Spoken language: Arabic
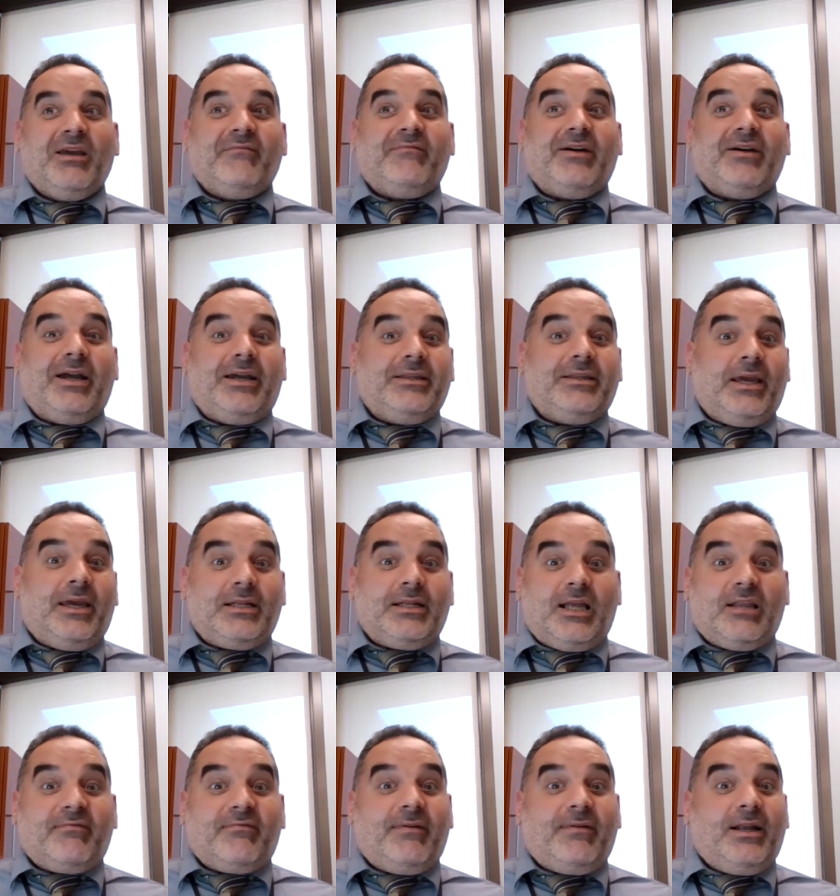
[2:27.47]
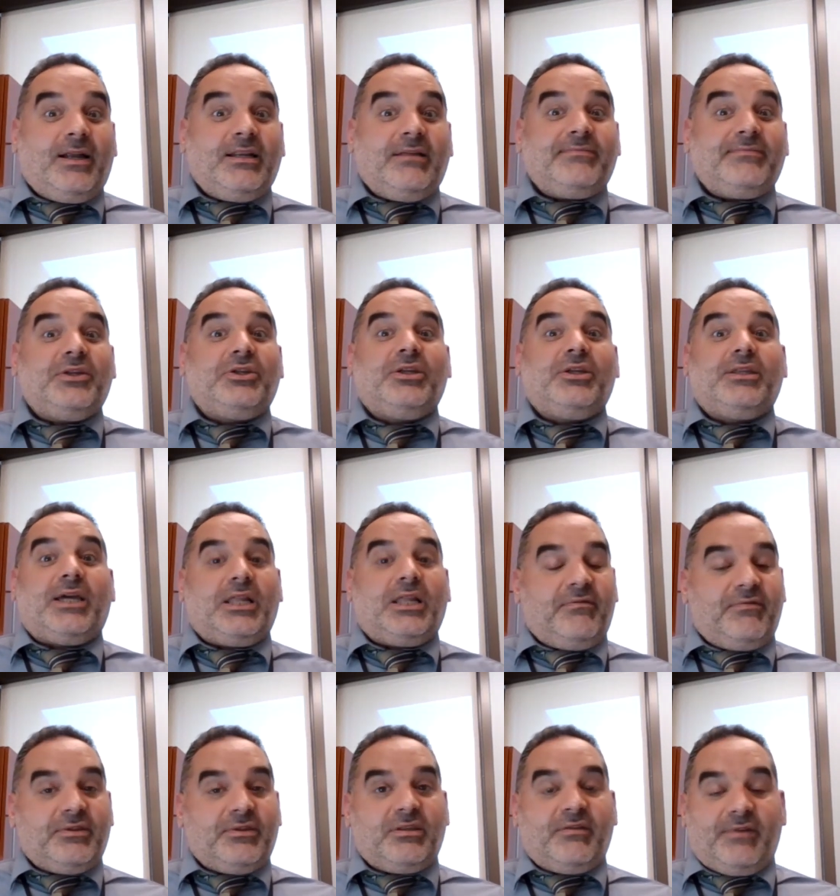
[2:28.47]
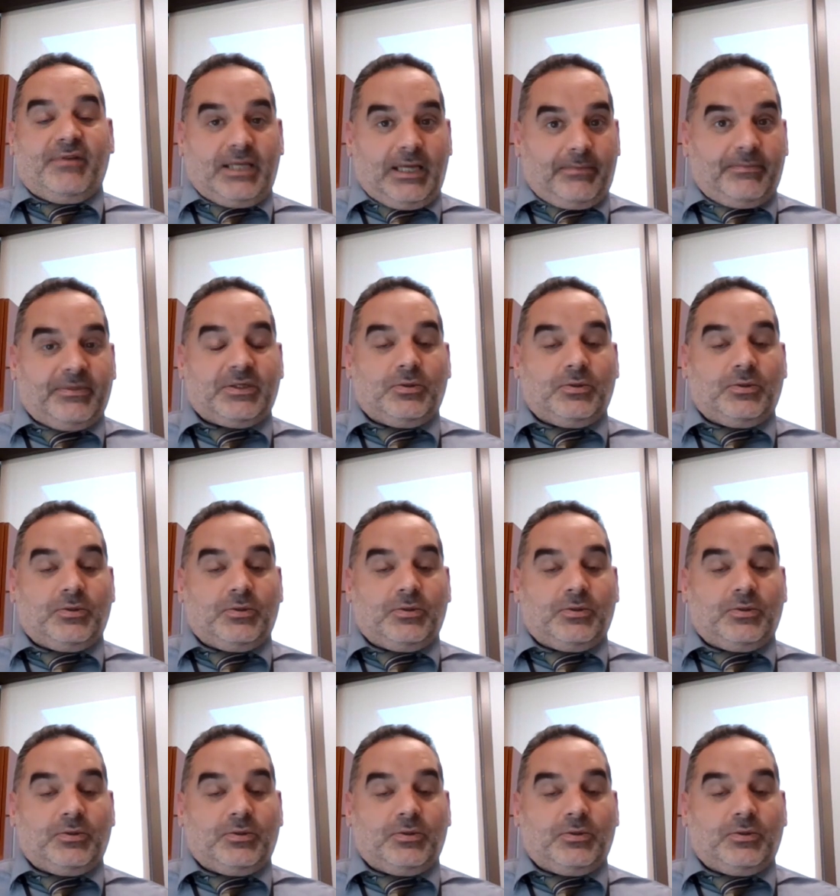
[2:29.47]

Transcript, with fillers: فعنايه الاطفال نفس الشيء تعريف الطفل كان